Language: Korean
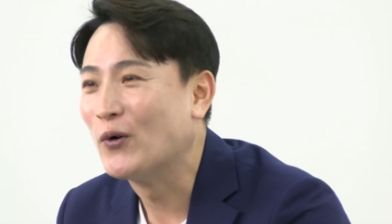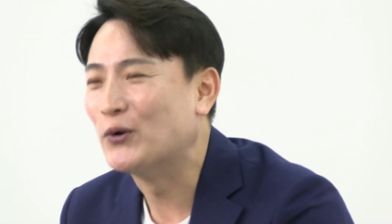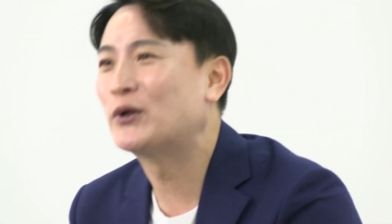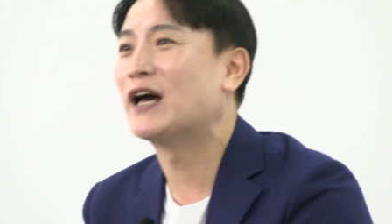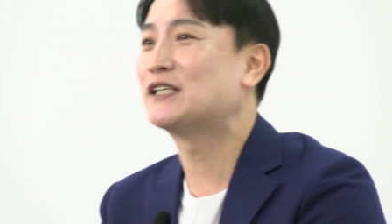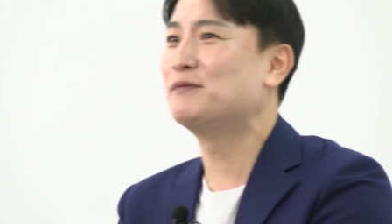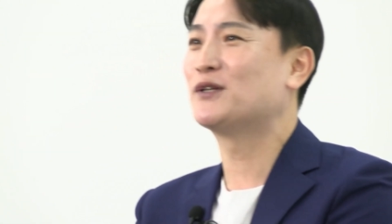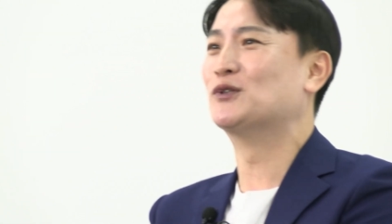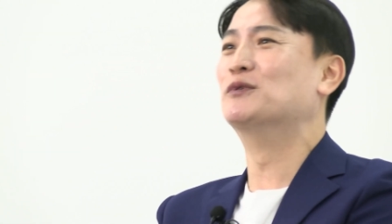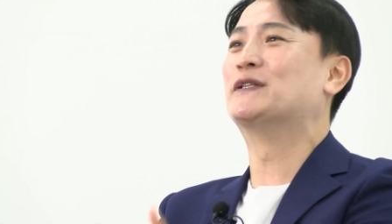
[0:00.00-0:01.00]
이렇게 음.
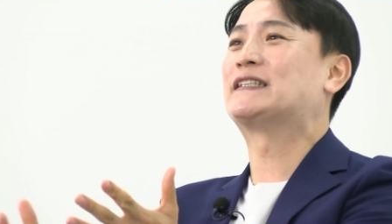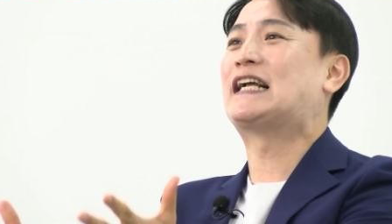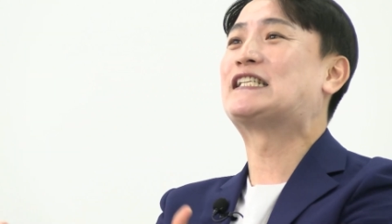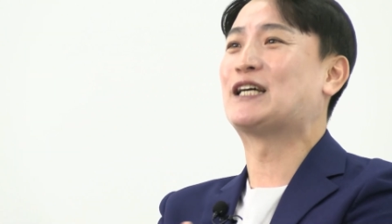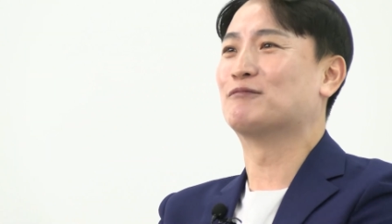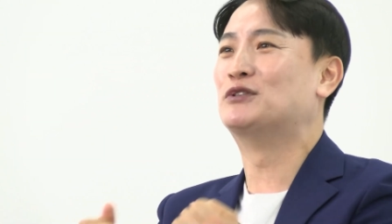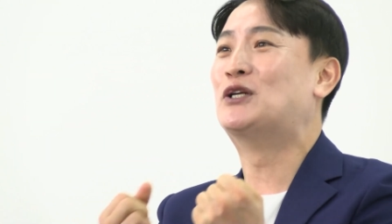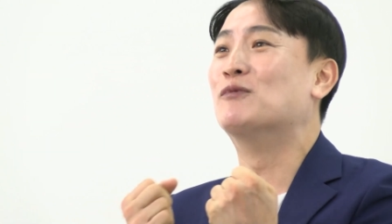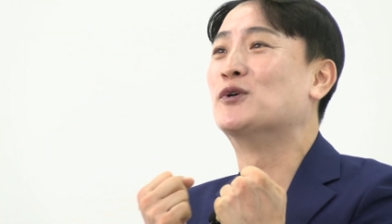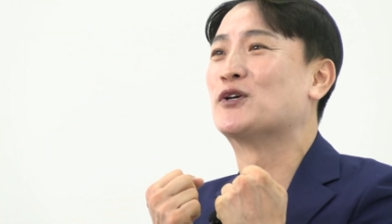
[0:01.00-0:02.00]
하시면 그분들 살짝
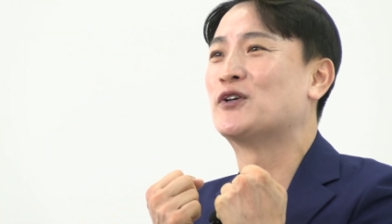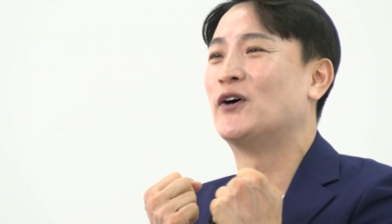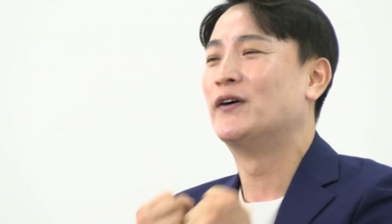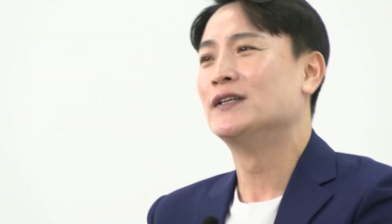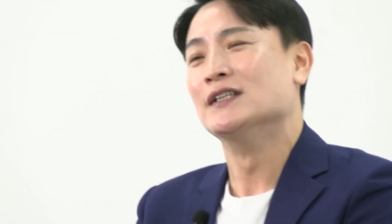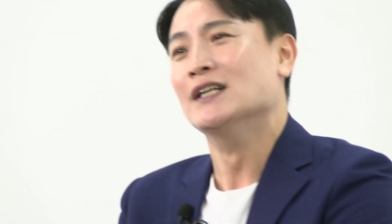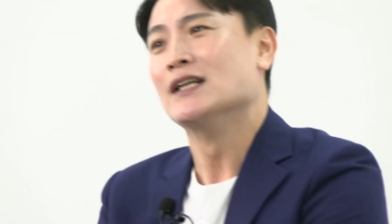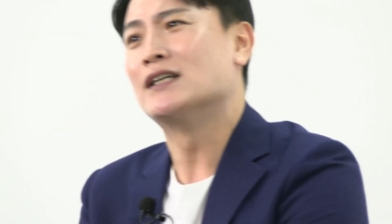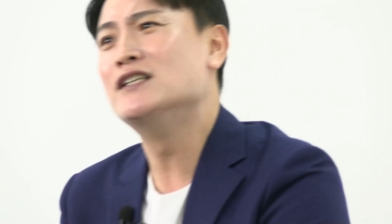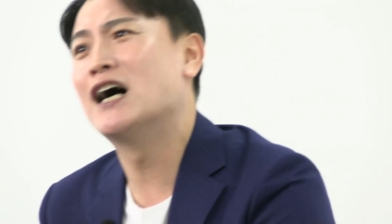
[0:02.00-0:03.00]
무대를 모셔서
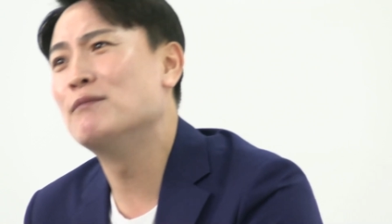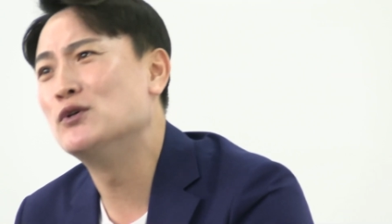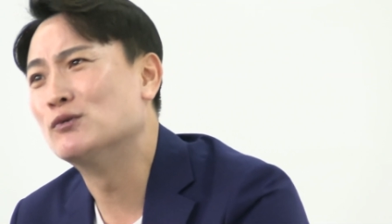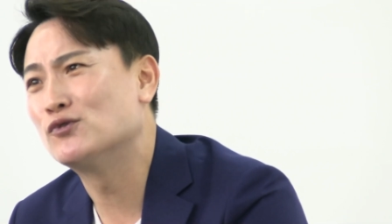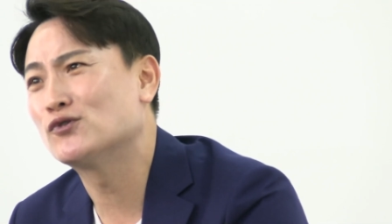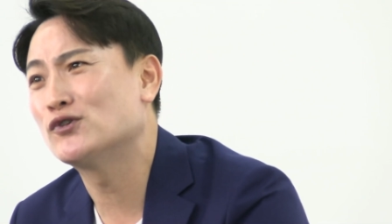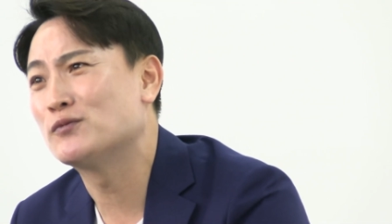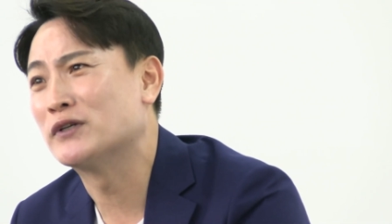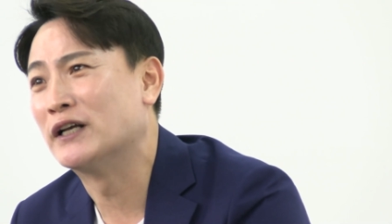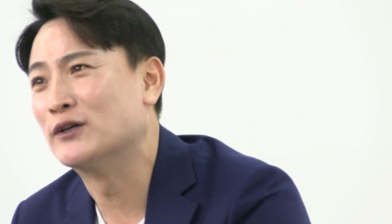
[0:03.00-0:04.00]
음. 그냥 하면 좀
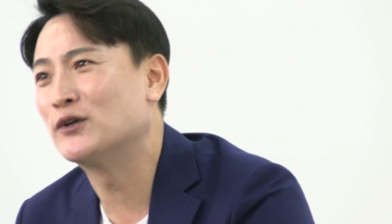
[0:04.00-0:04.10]
쑥스럽잖아요.